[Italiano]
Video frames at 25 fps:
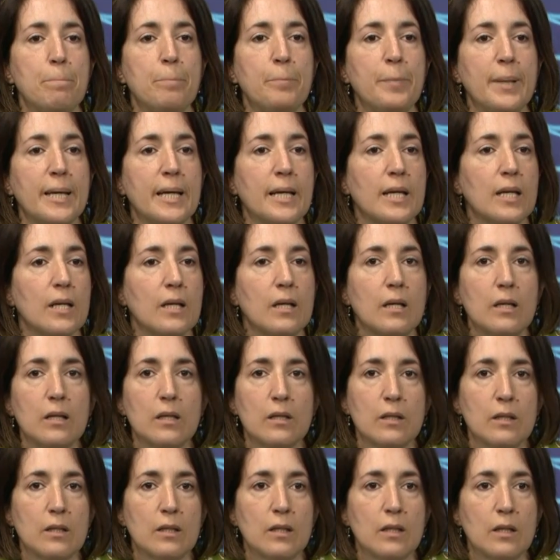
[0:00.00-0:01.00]
per
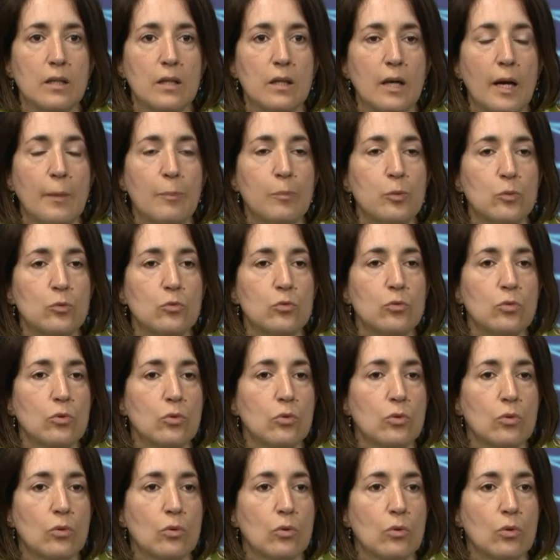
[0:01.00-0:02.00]
eh,
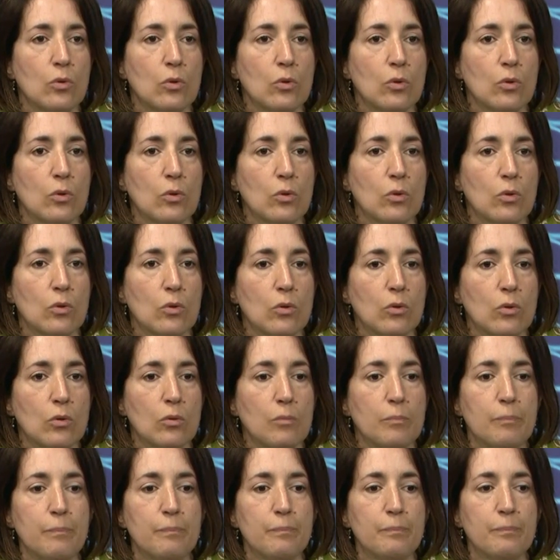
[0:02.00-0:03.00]
appunto
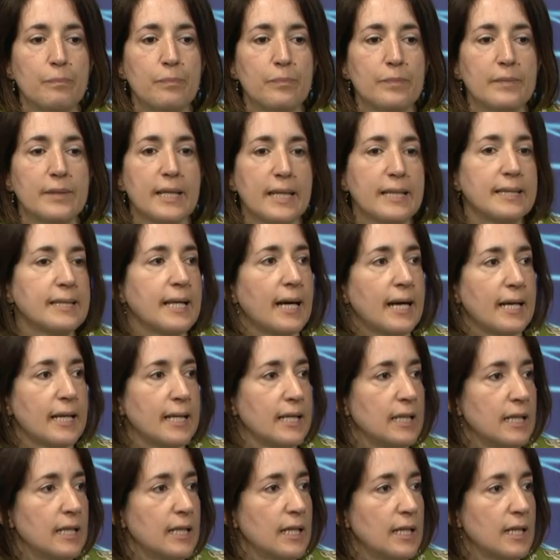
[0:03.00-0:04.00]
ehm, trattare
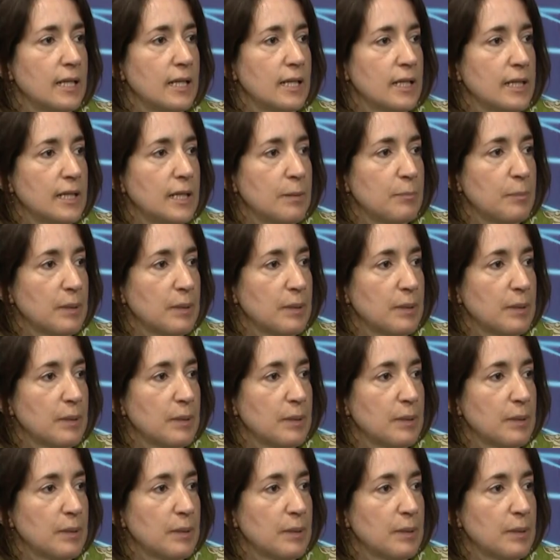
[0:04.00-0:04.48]
il, il